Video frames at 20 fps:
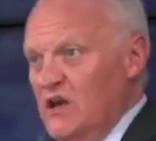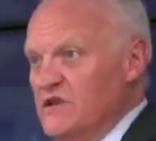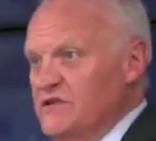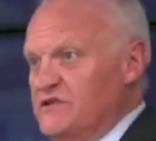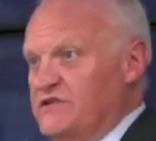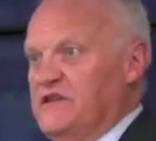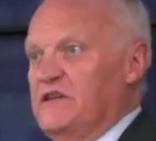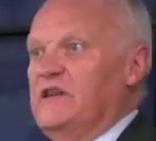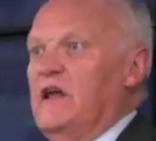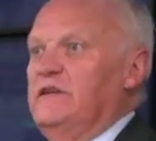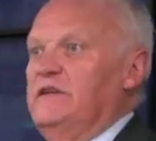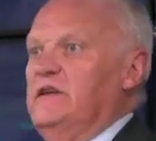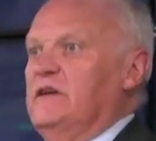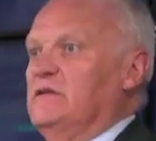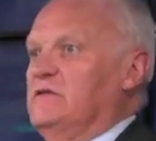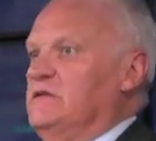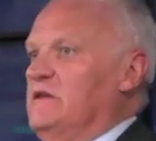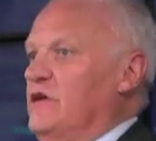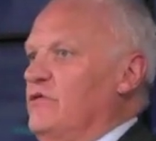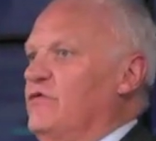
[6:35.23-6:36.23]

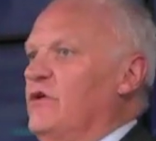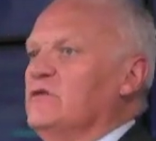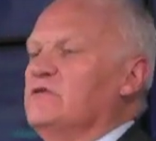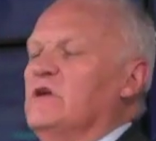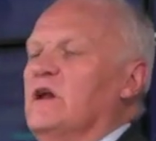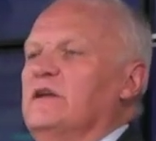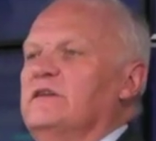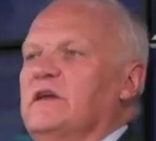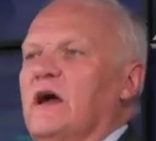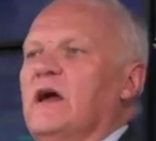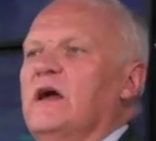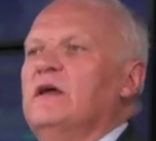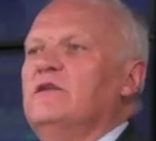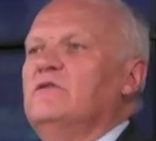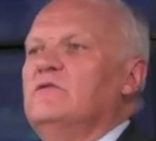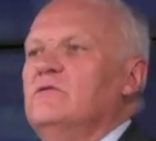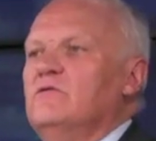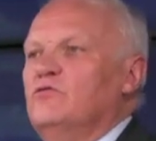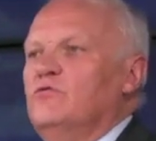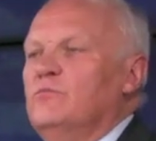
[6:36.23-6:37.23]
c'est-à-dire défendre l'intérêt
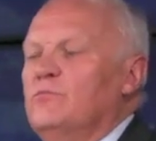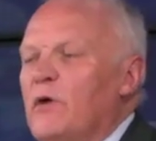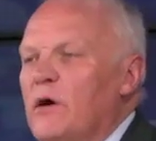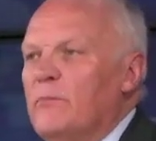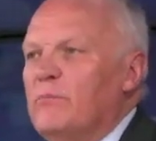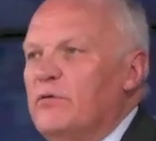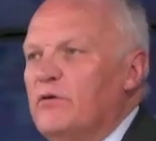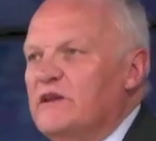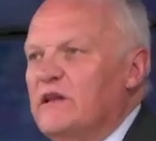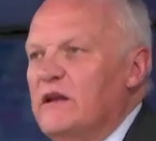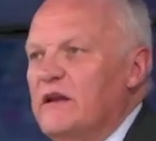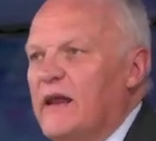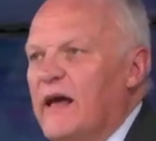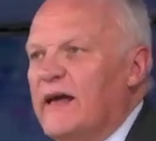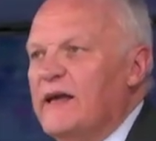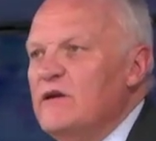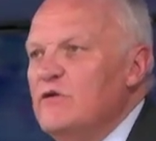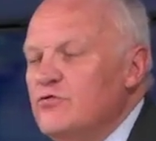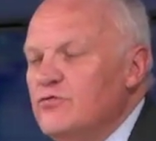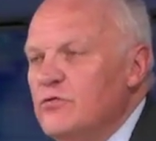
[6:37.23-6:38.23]
du peuple qui l'a
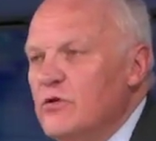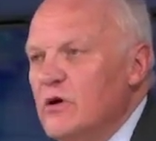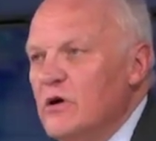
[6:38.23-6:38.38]
élu.